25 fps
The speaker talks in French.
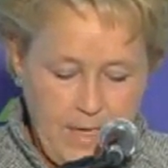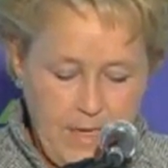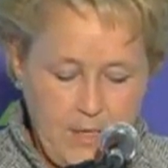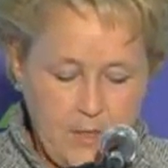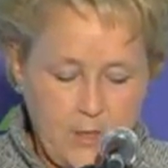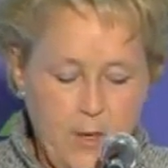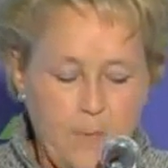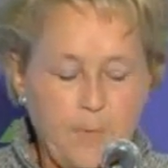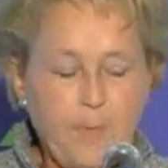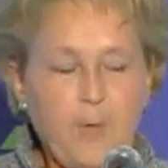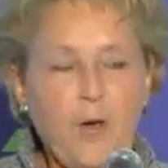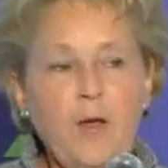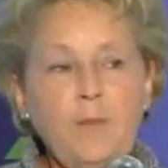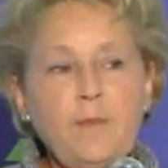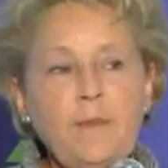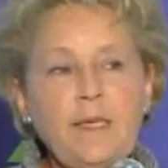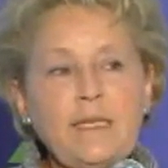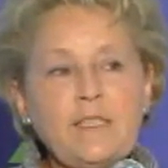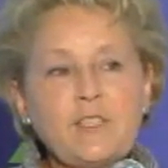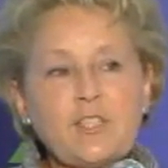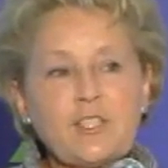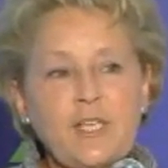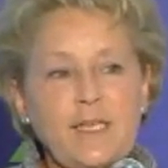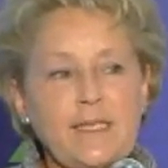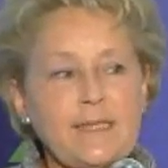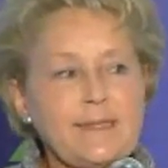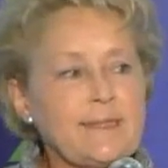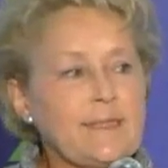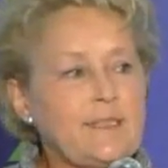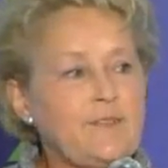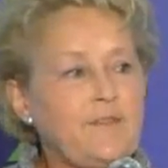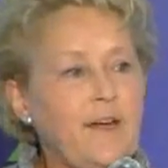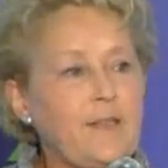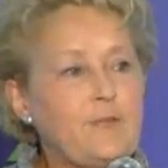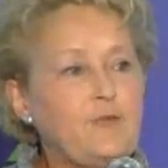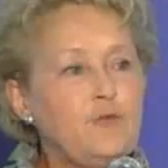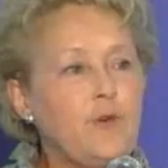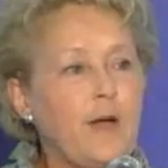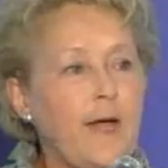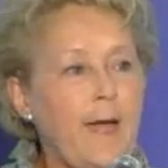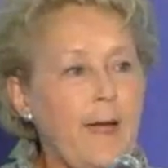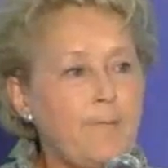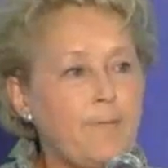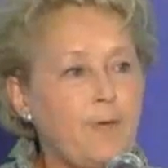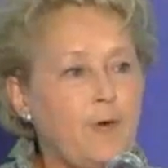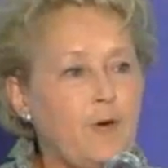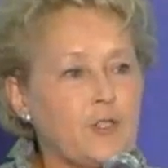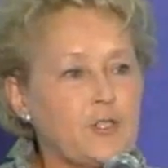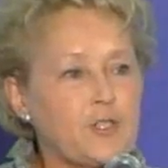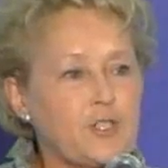Le premier geste qui va nous
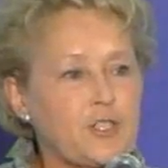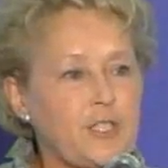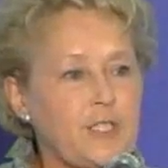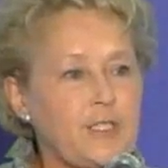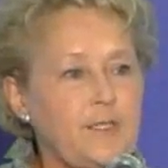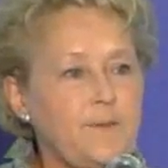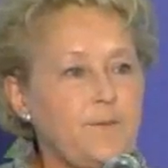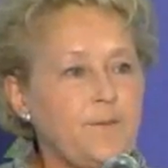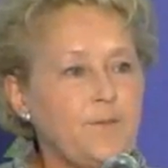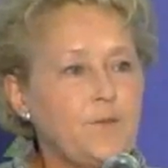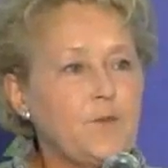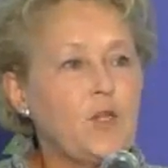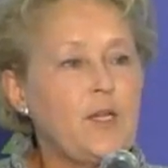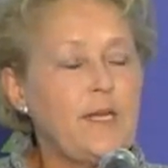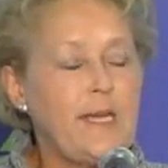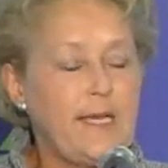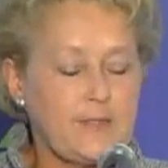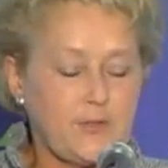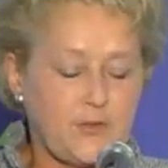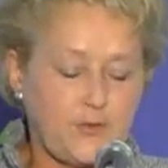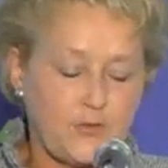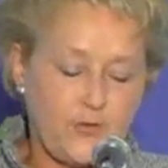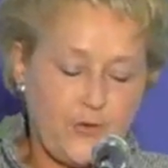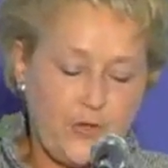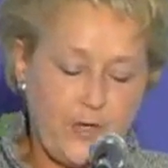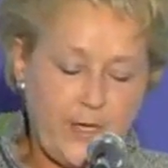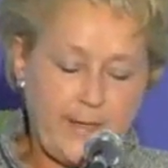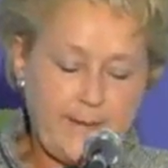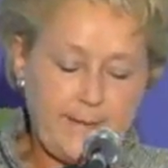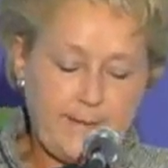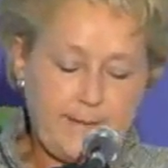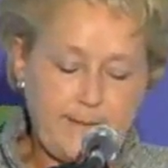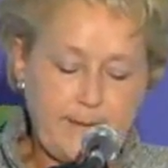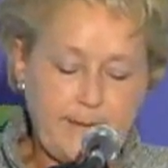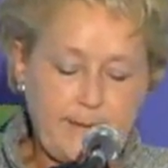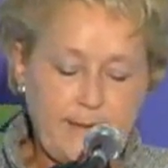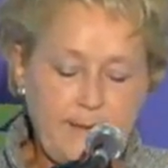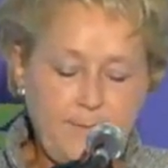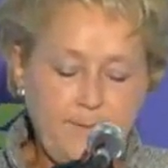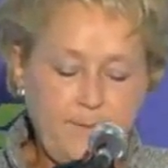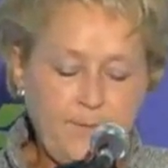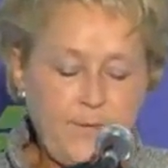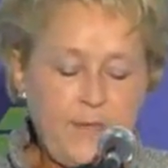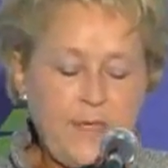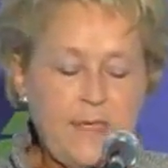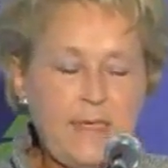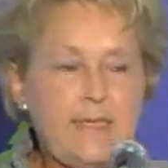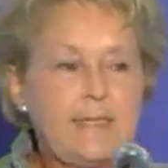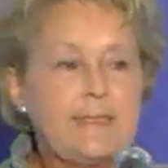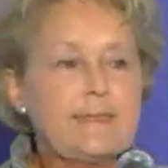rapprocher de la souveraineté,
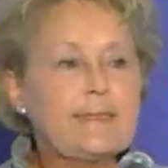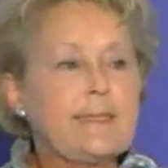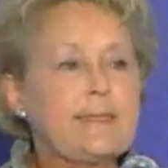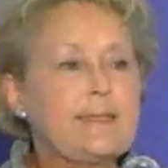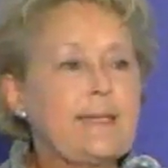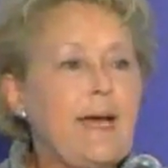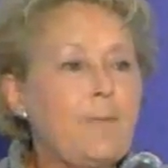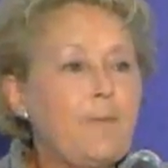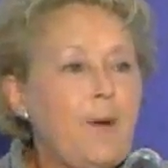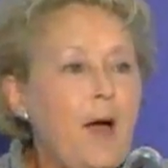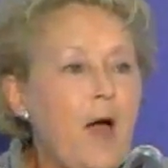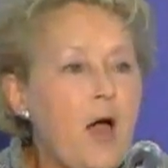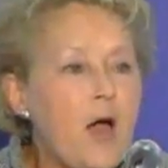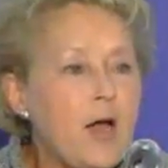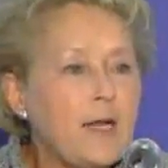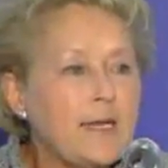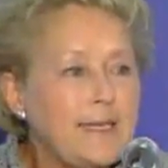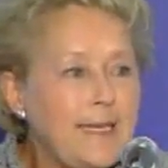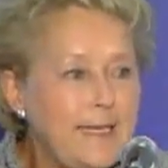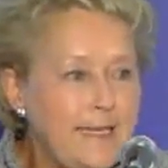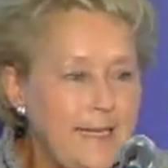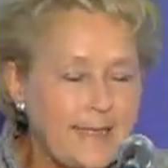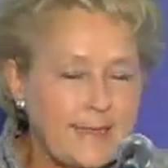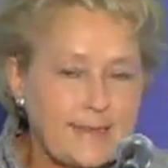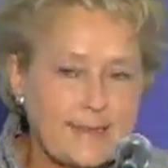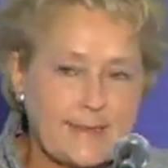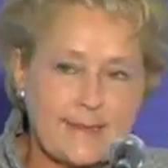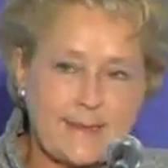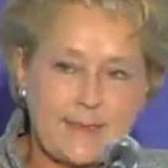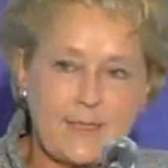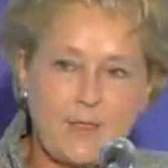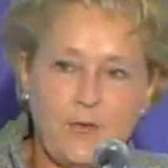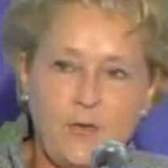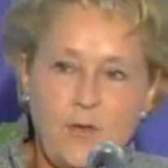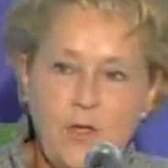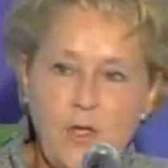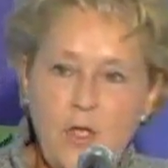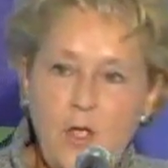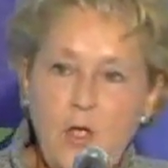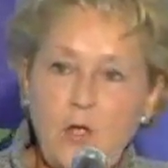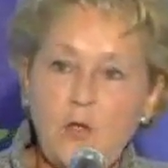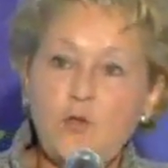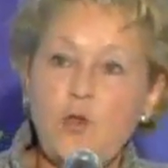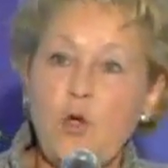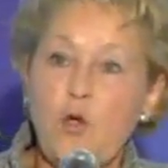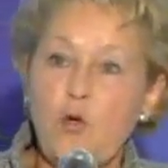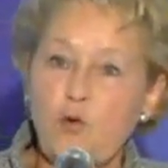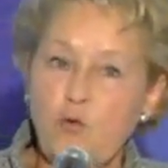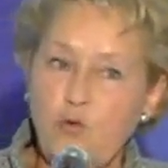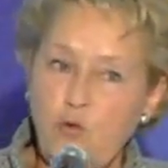c'est d'abord l'élection
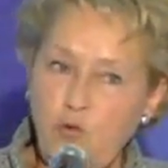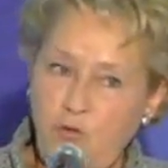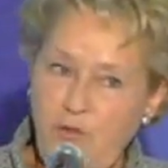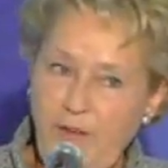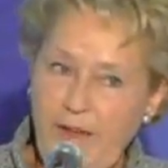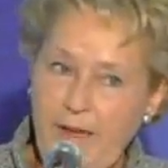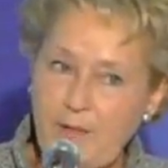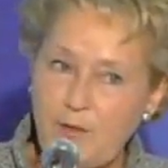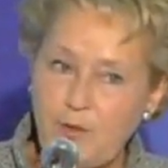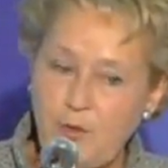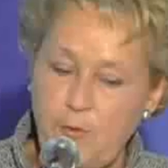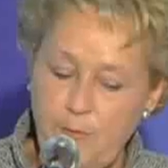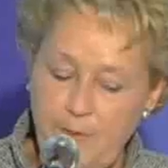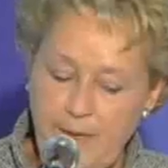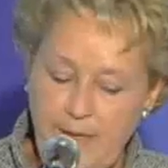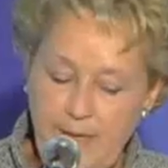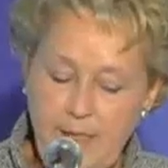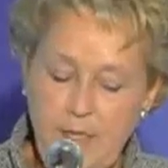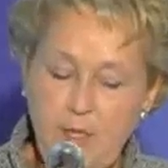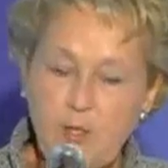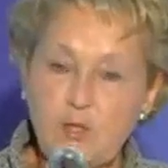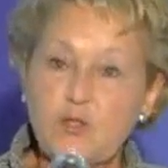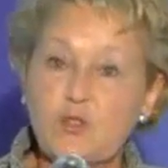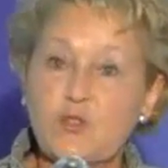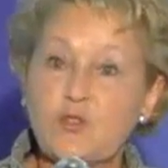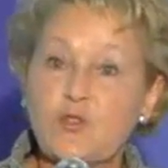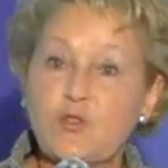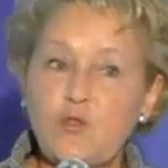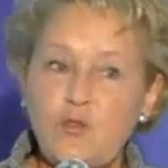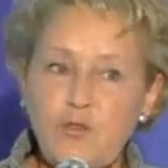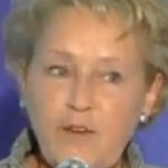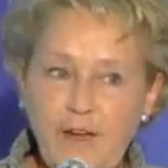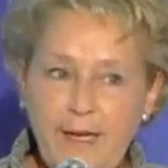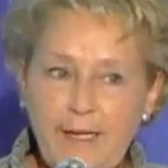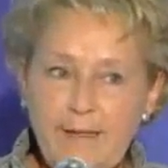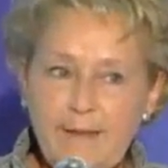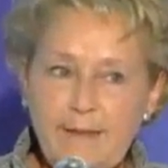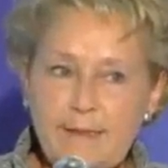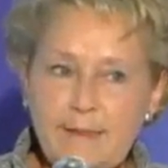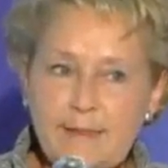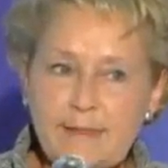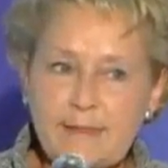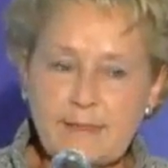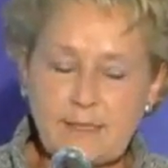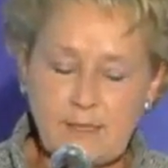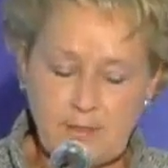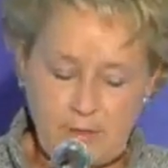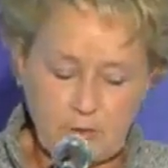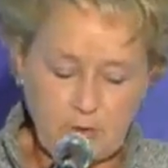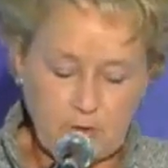d'un gouvernement
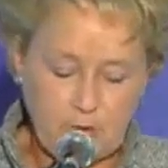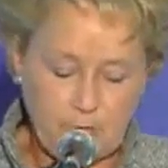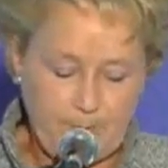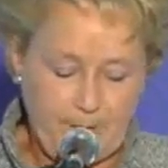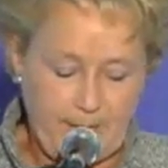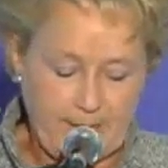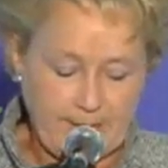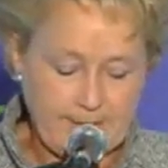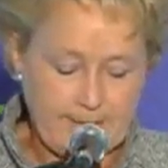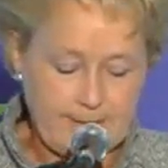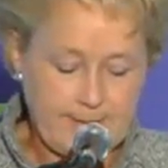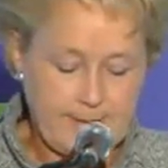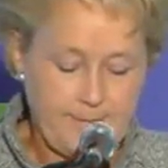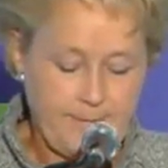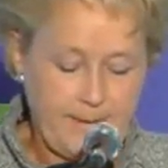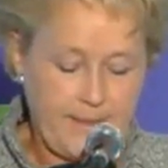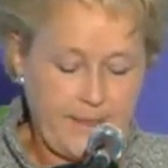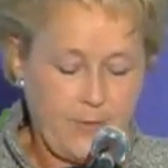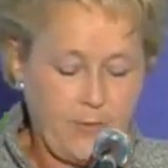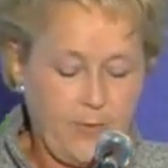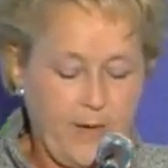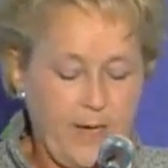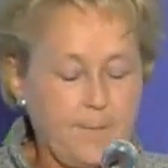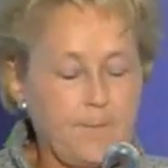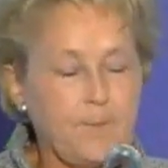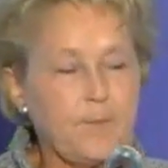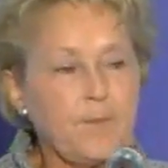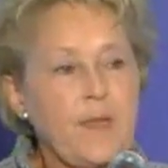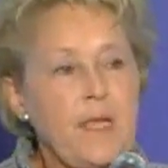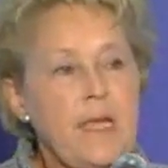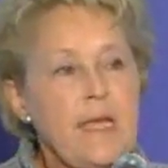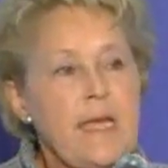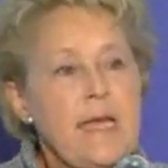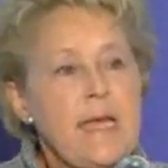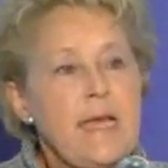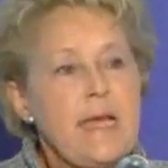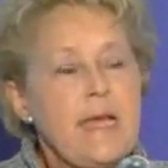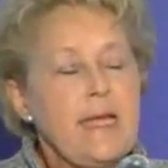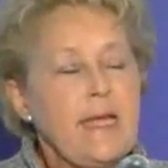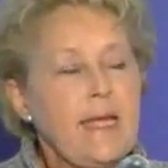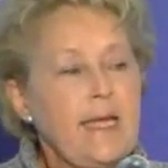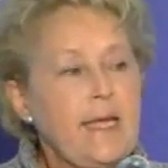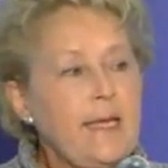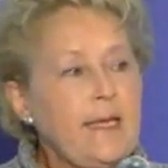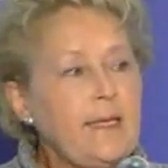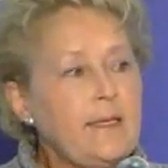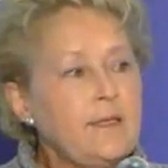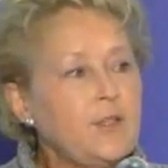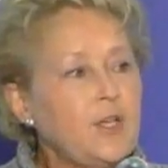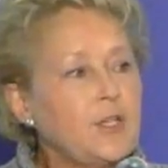souverainiste du Parti québécois.
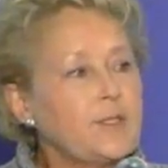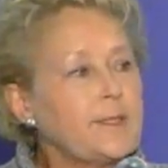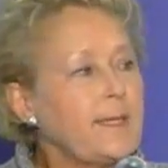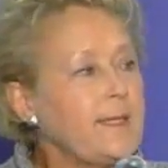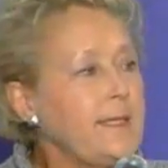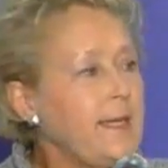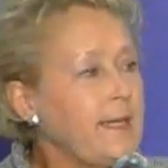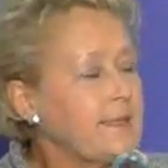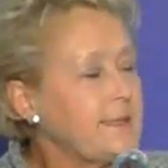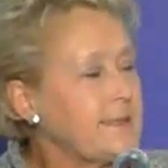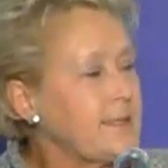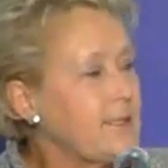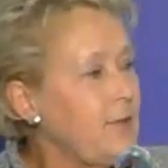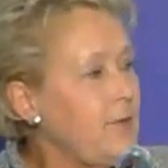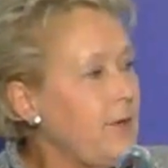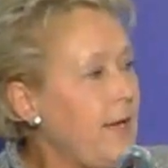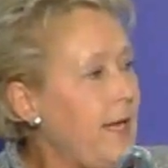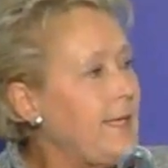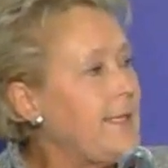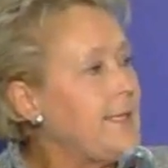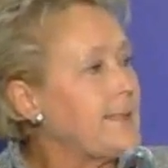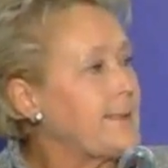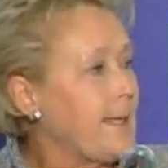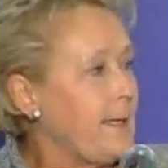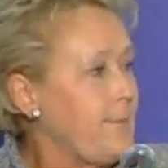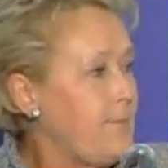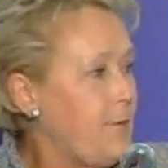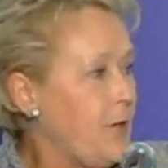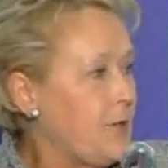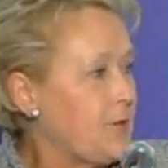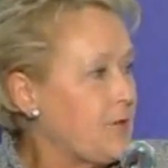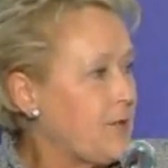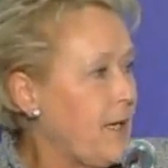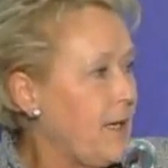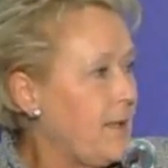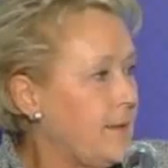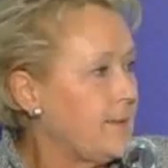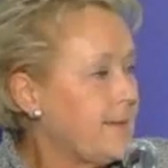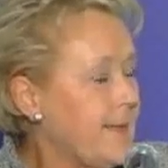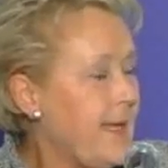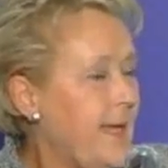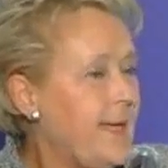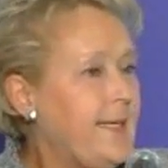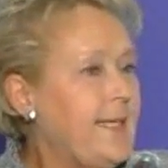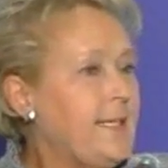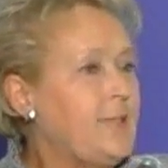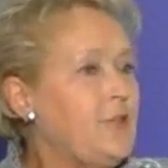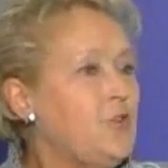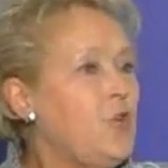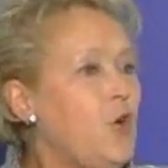Et notre élection, elle est importante.
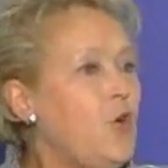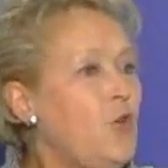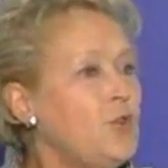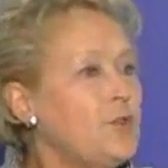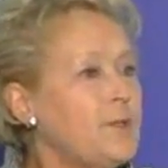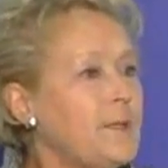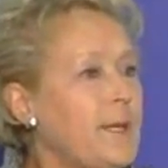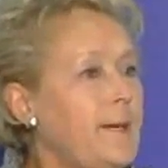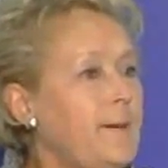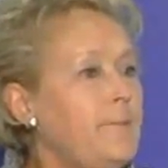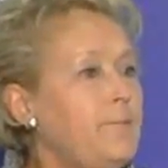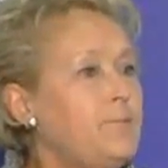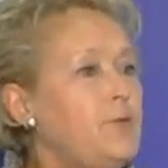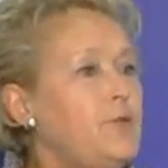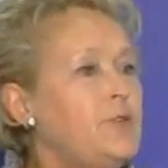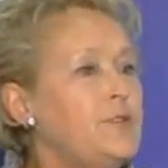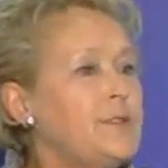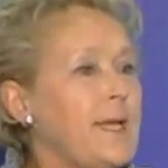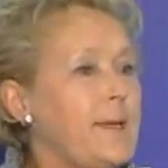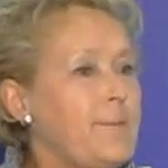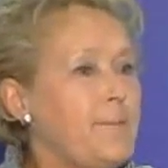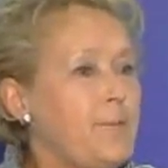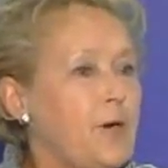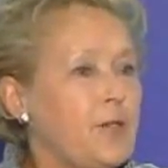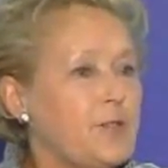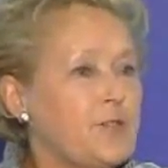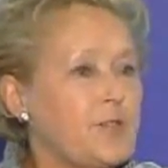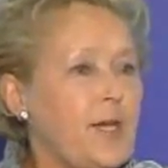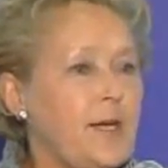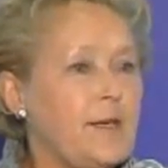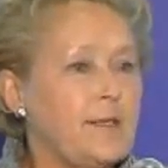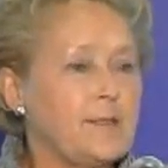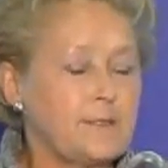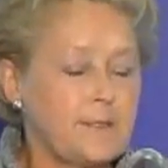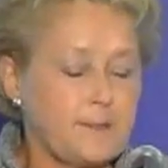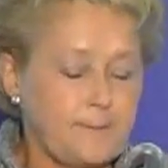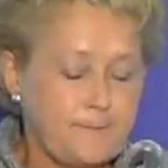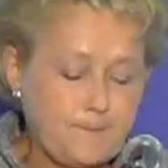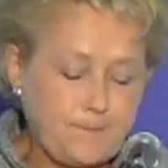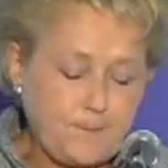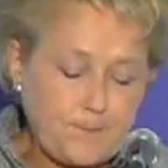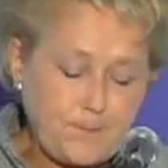Elle est d'autant plus importante